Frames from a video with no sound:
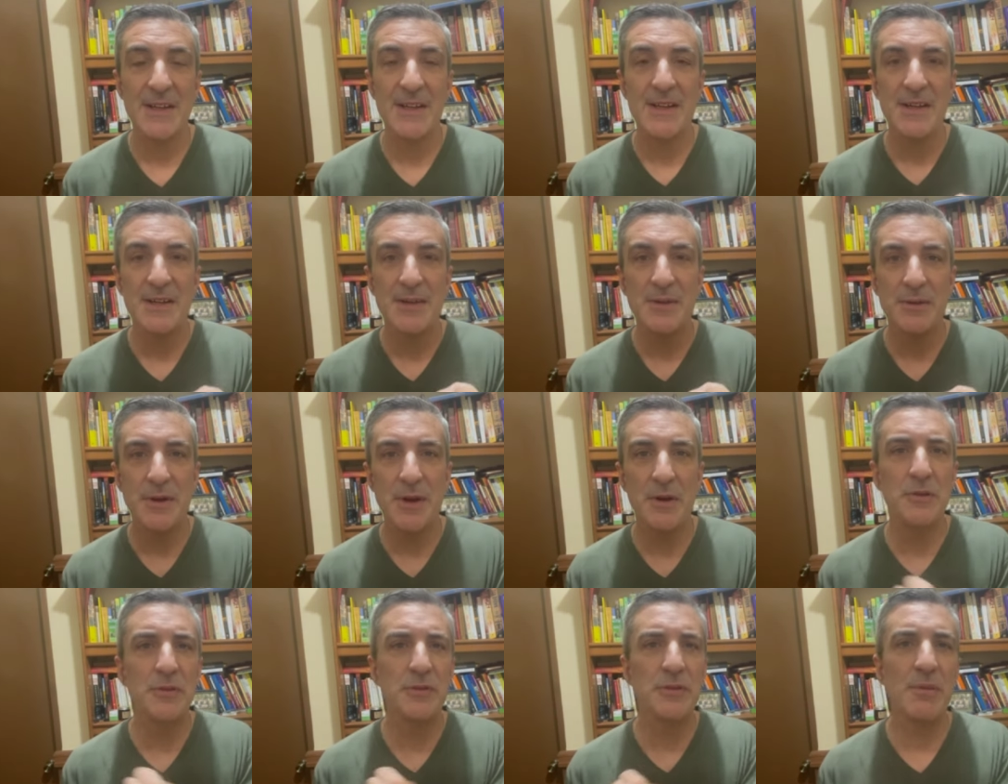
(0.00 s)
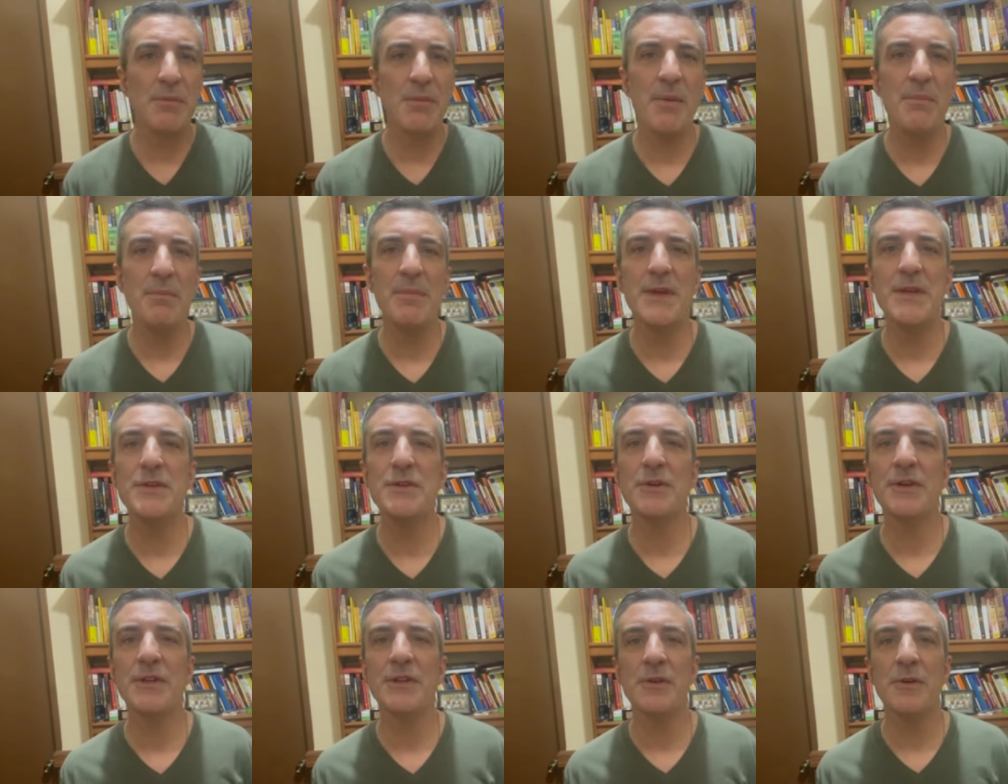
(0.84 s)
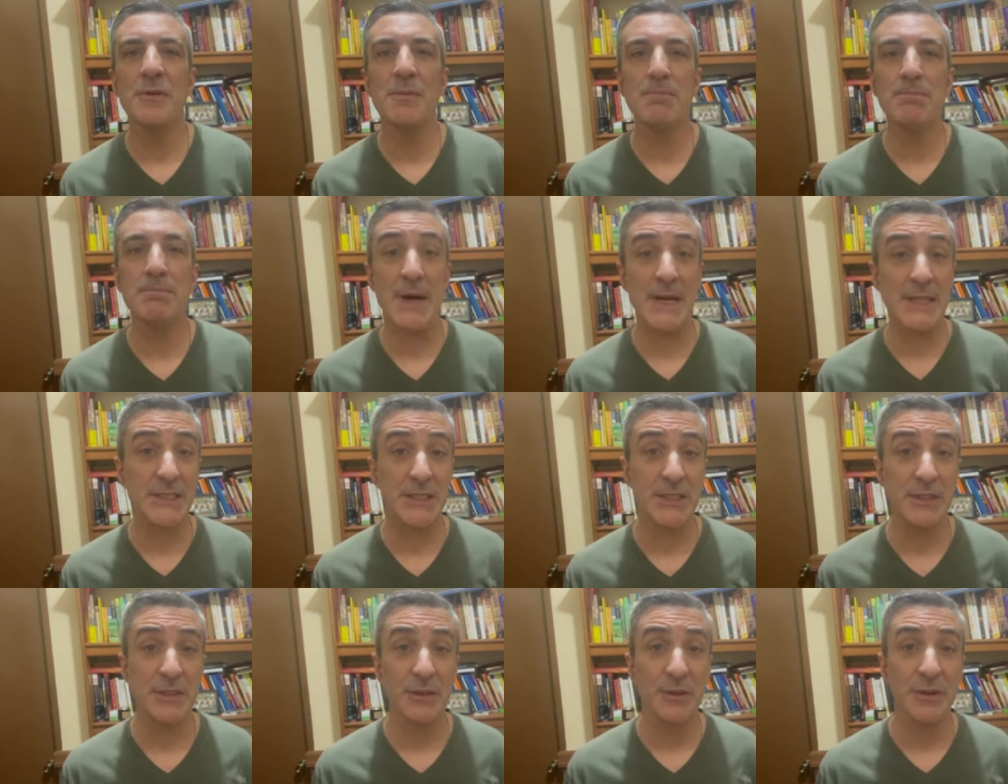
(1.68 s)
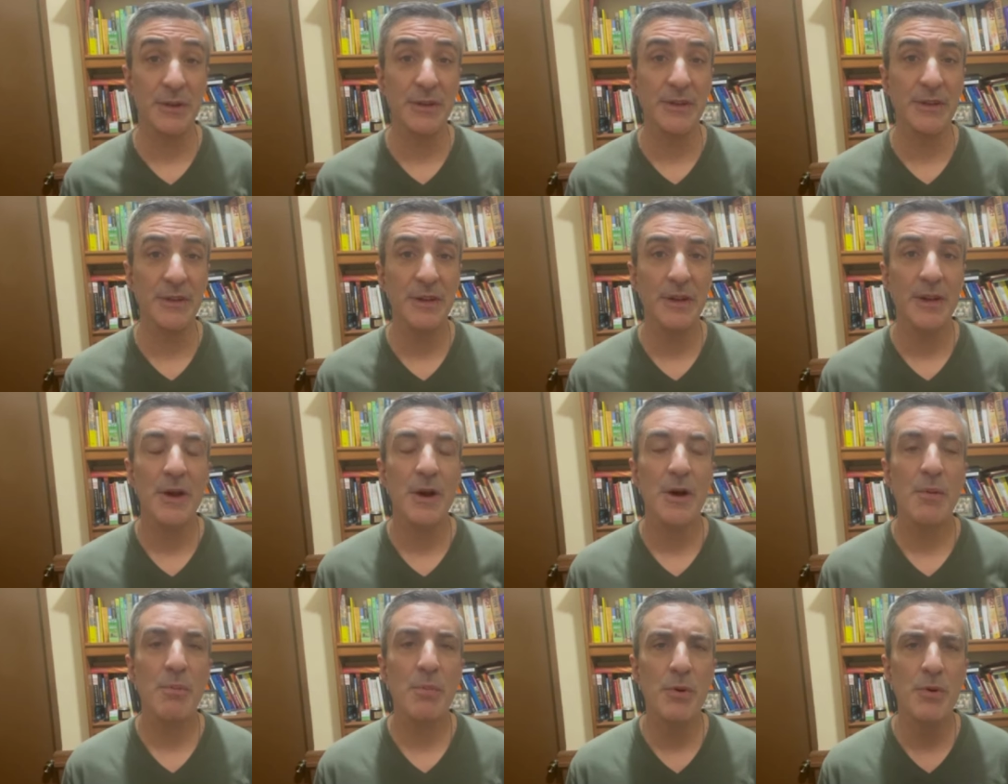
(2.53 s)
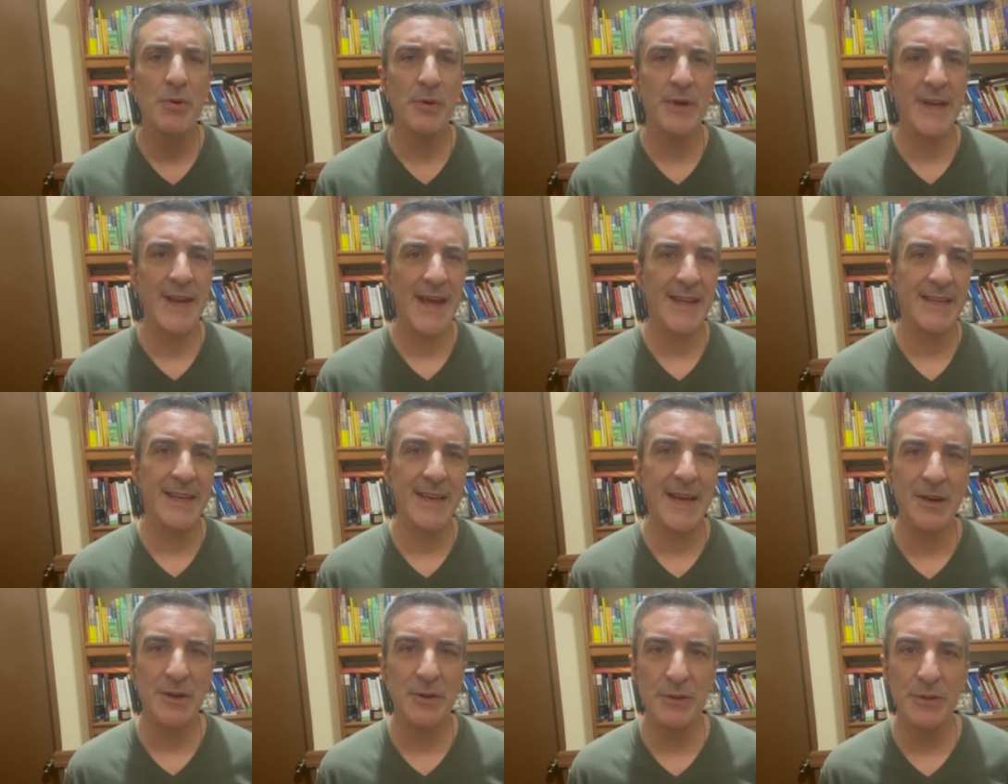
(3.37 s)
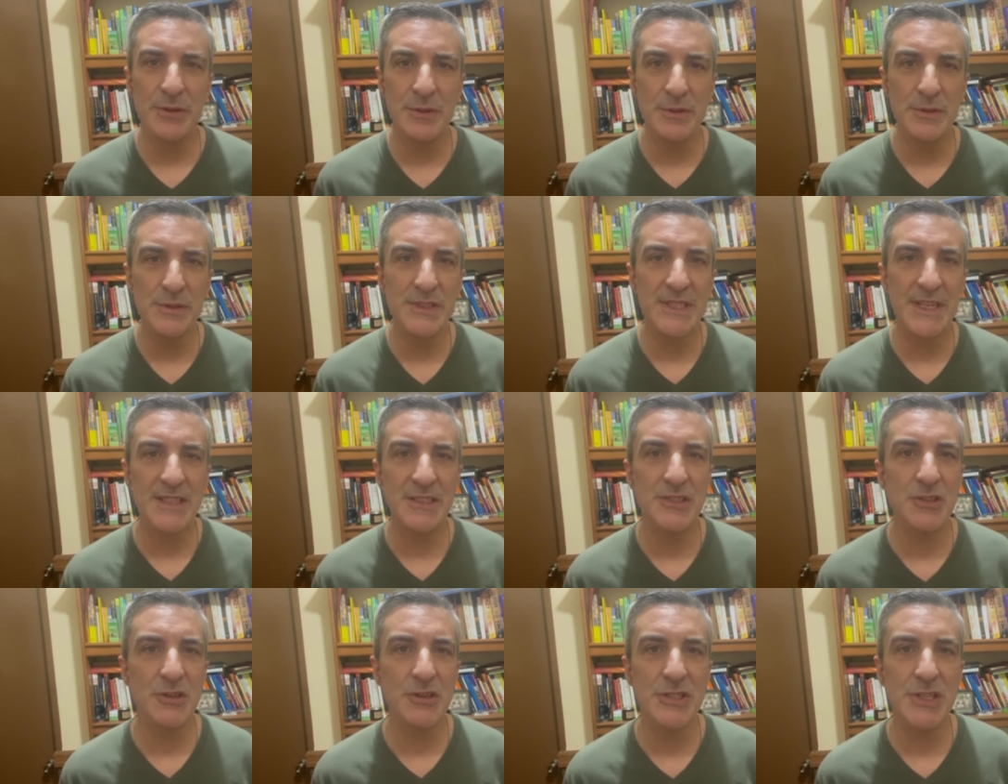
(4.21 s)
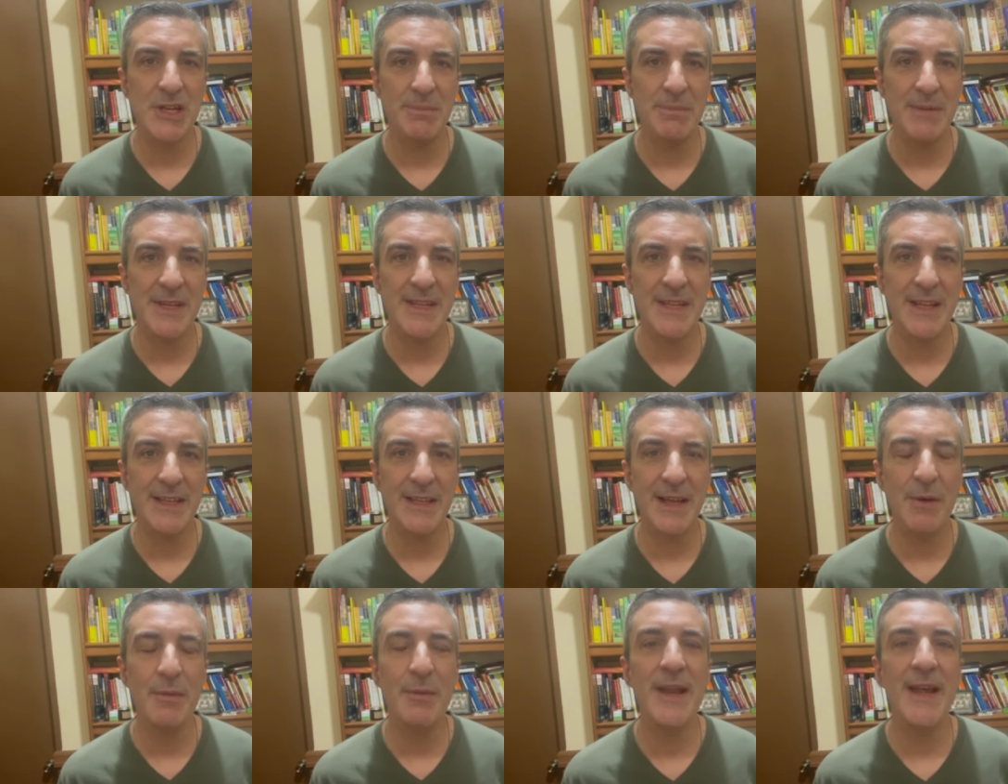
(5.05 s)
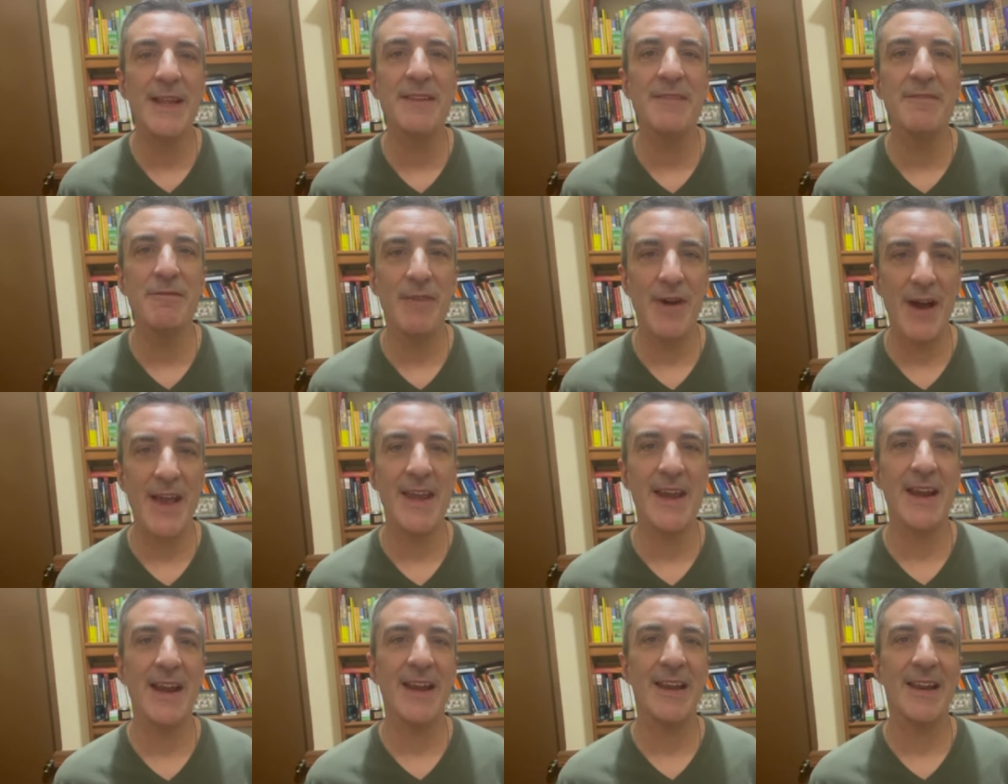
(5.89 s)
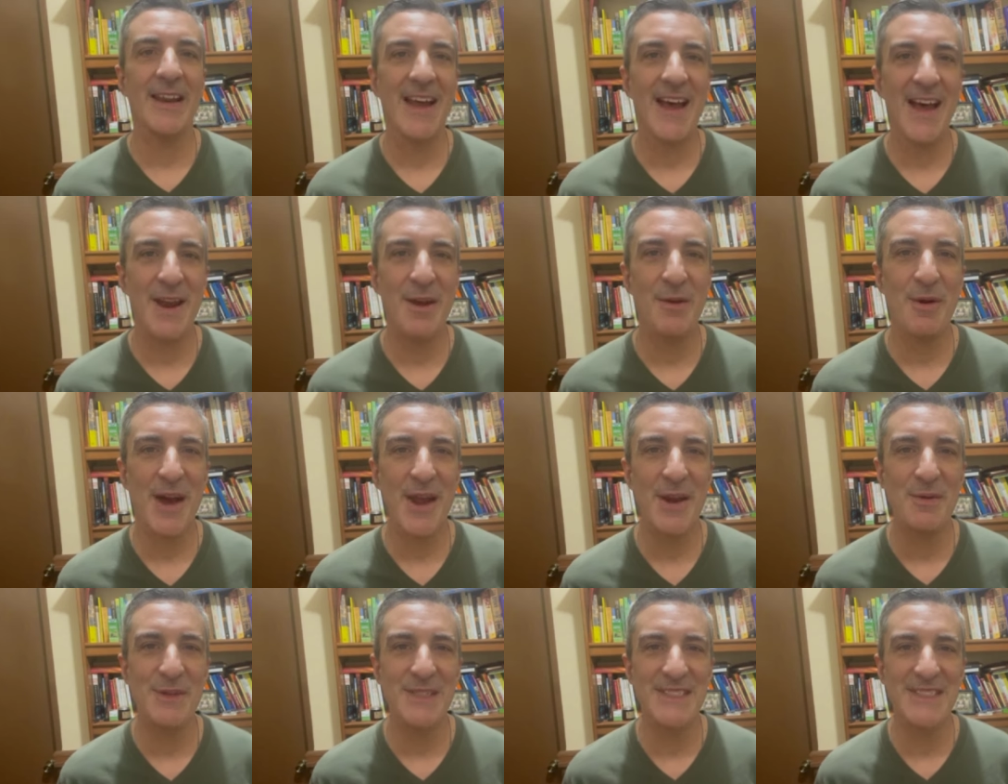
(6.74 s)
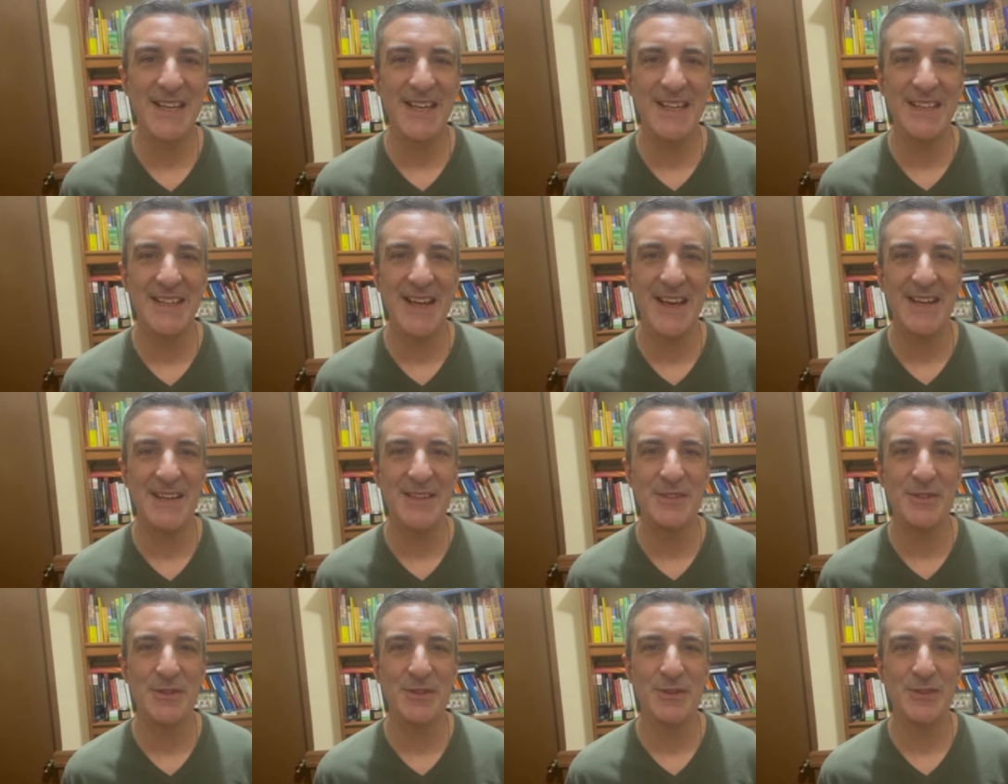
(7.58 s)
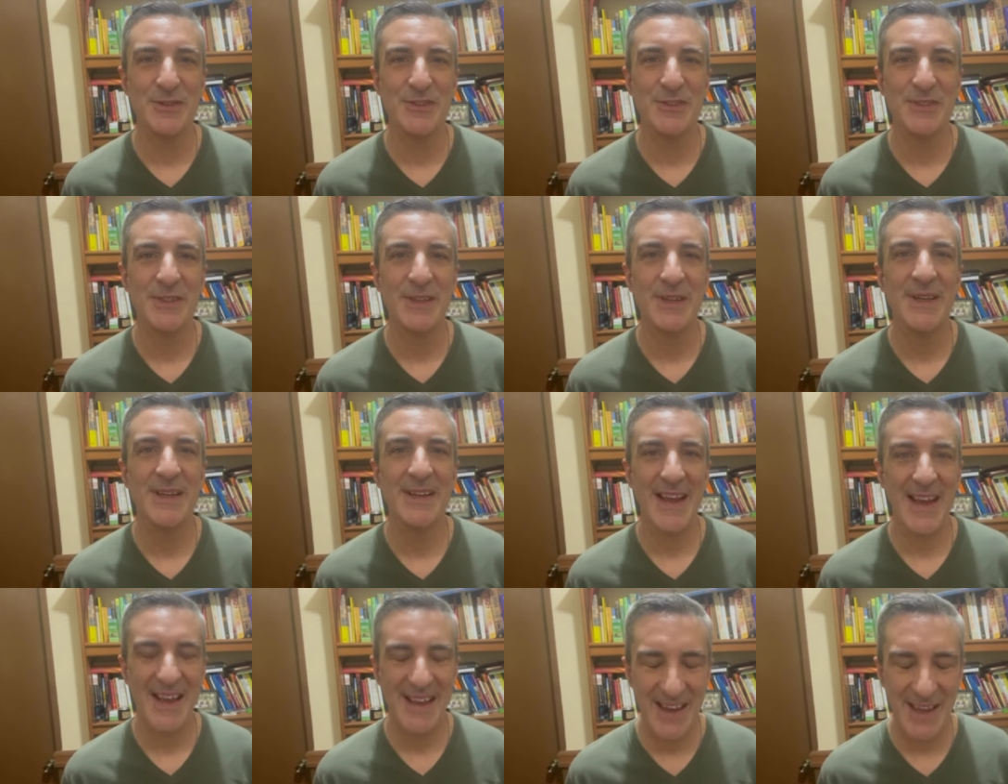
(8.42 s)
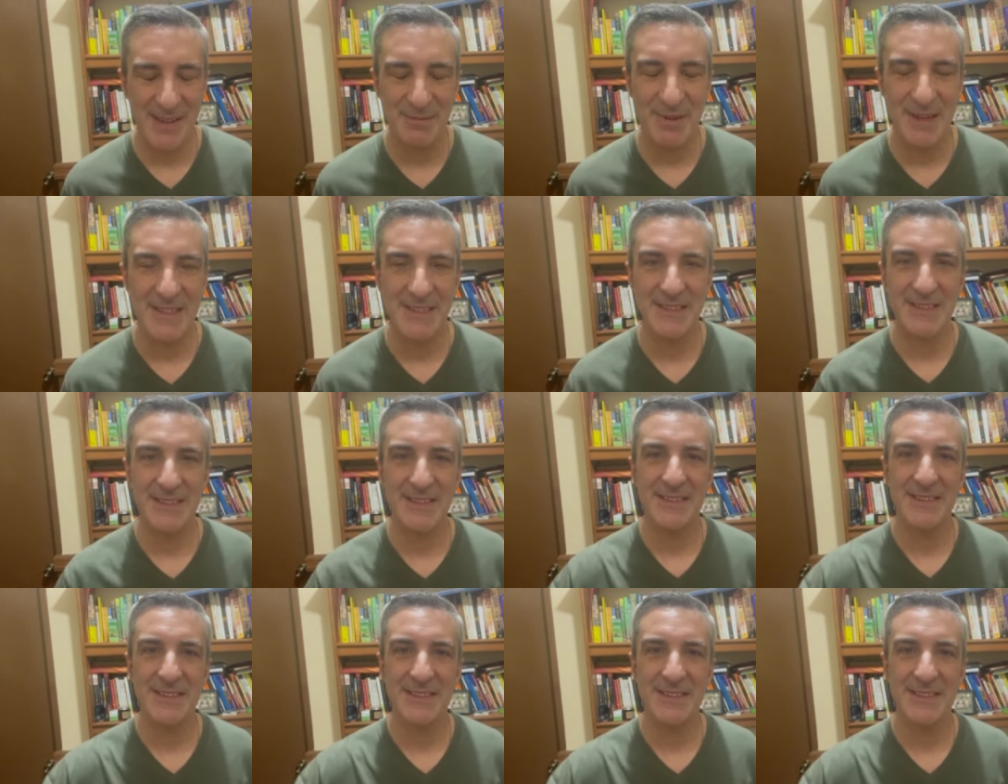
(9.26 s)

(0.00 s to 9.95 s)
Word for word: Kung nagustuhan mo ang video ito, pass it on Punuin natin ng good news ang social media at gawin natin viral araw-araw ang salita ng Diyos. And God bless.